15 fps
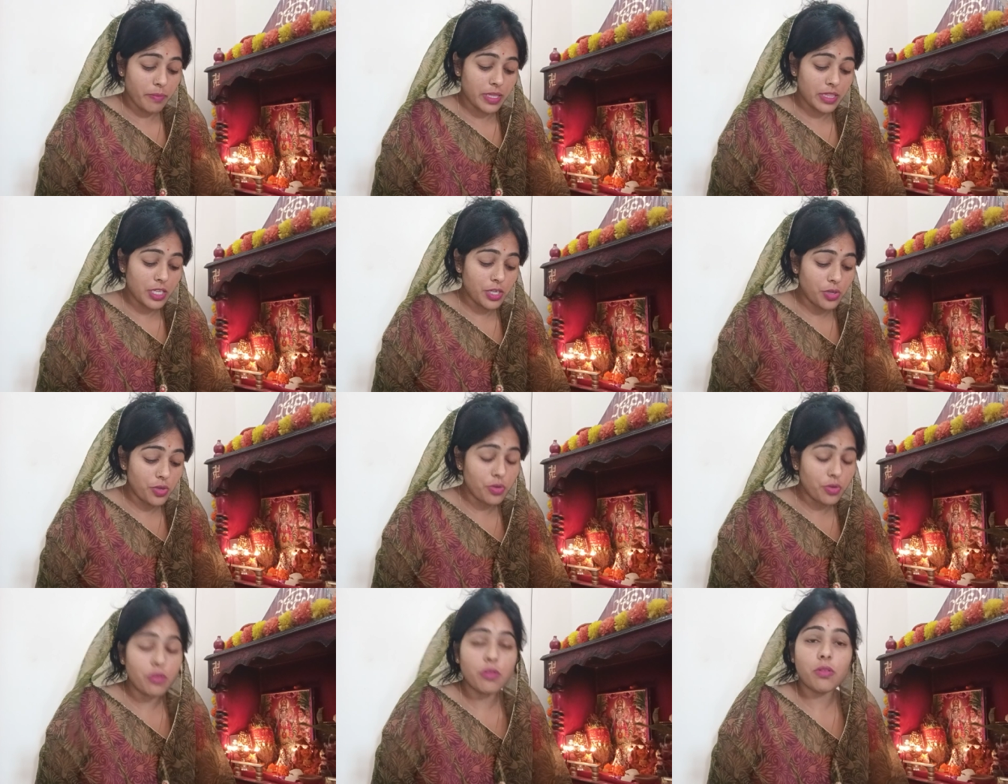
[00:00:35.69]
माता
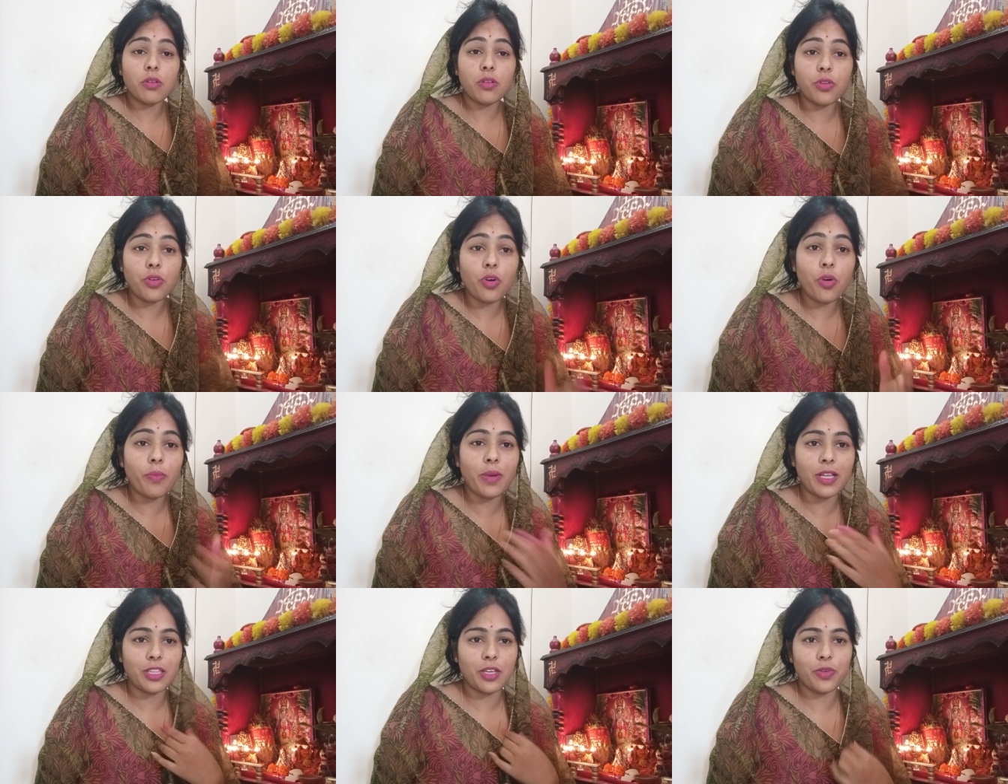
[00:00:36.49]
नौ
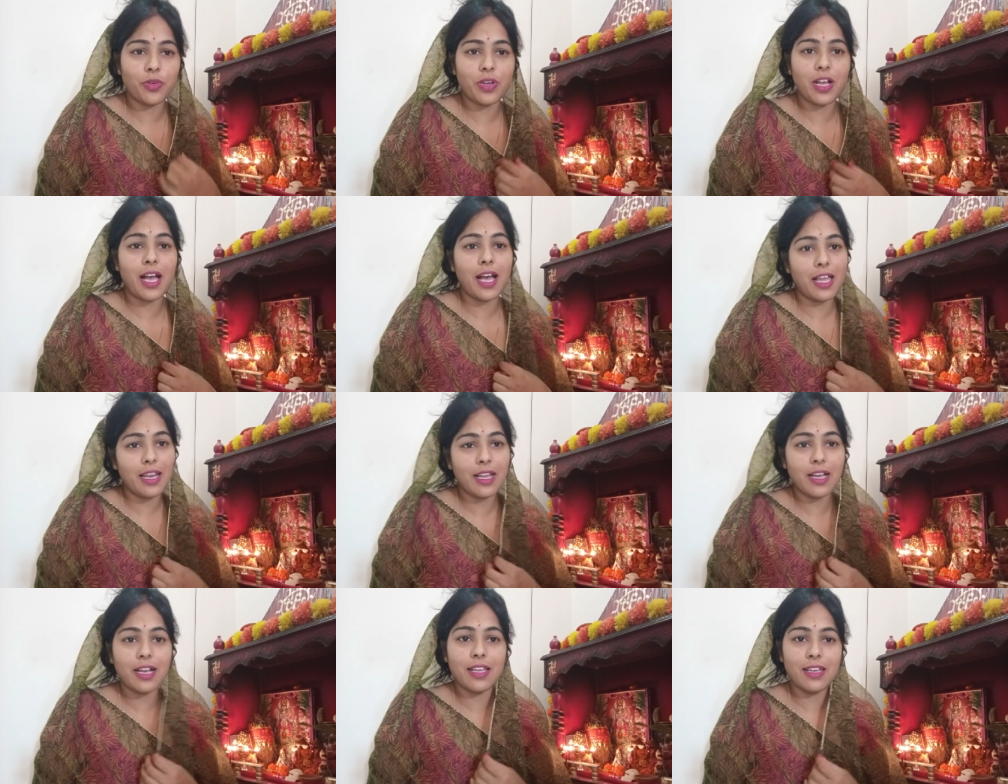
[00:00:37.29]
माताओं का
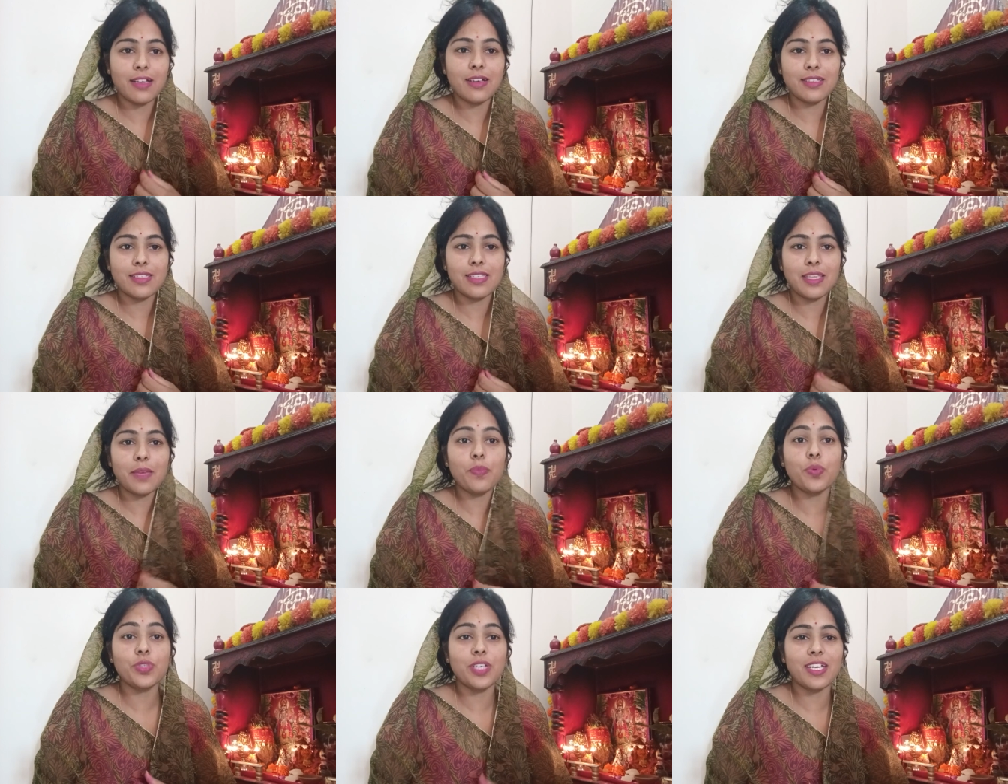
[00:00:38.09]
अलग अलग से
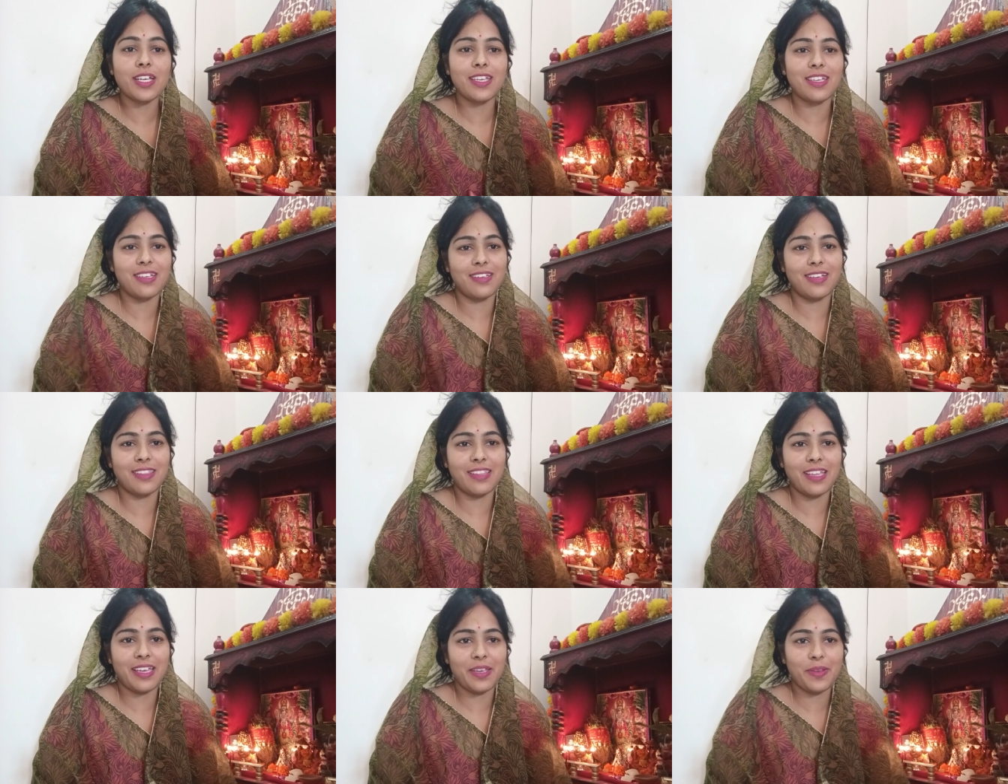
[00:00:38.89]
पूजा किया
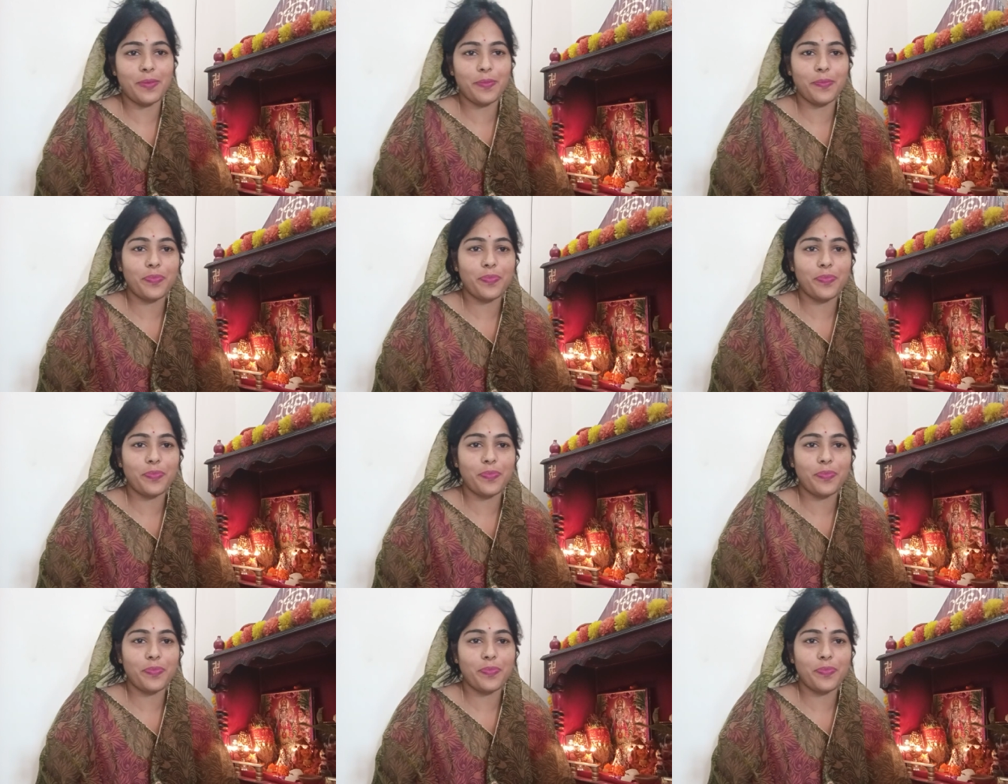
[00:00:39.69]
जाता है